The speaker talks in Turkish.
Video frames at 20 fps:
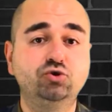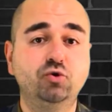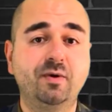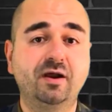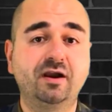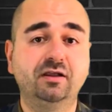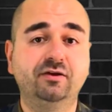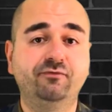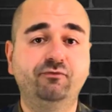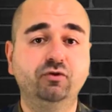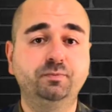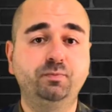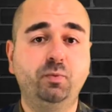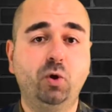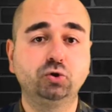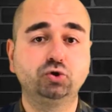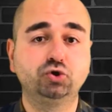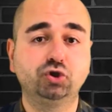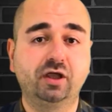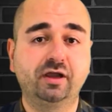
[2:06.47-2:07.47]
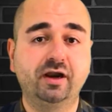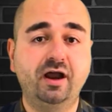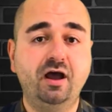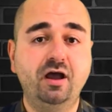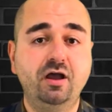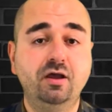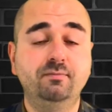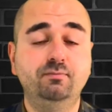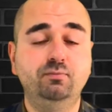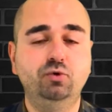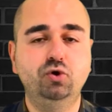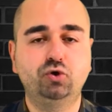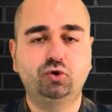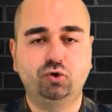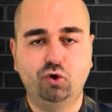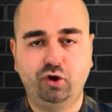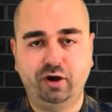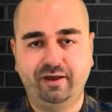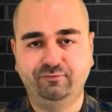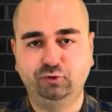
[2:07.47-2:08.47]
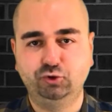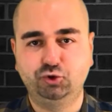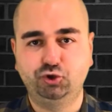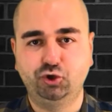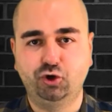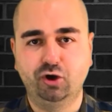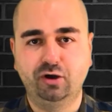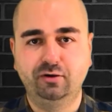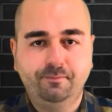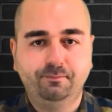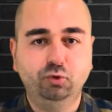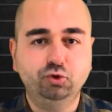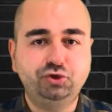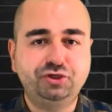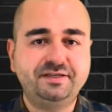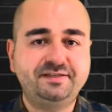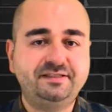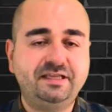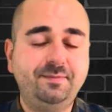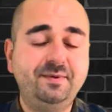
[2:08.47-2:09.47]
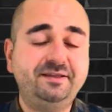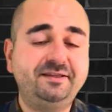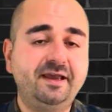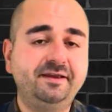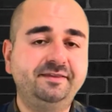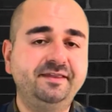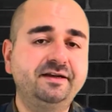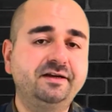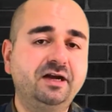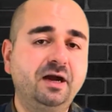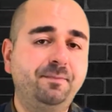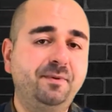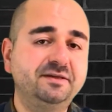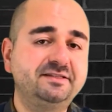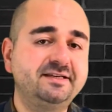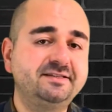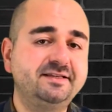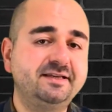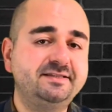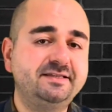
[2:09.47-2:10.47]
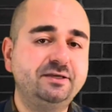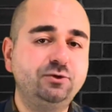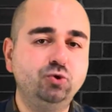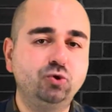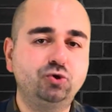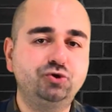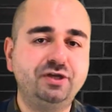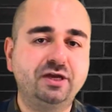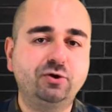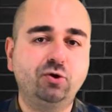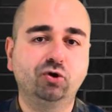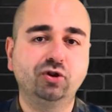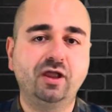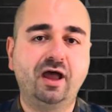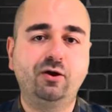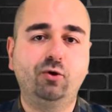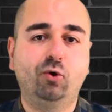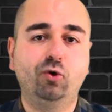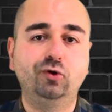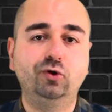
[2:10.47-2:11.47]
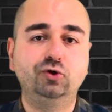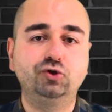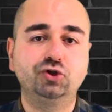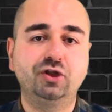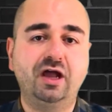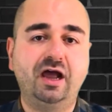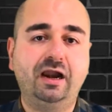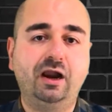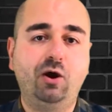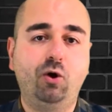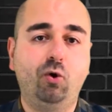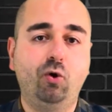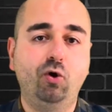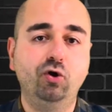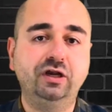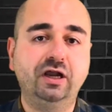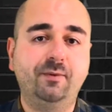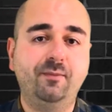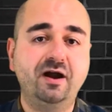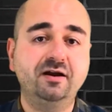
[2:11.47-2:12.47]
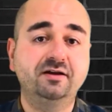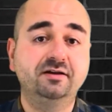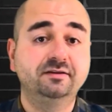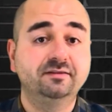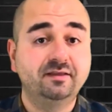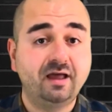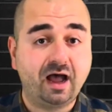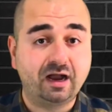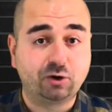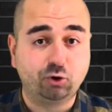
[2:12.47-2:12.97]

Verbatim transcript: numaralı futbolculara büyük görev düşüyor. Bu sistemi teknik kapasitesi yüksek olan oyuncularla oynamak daha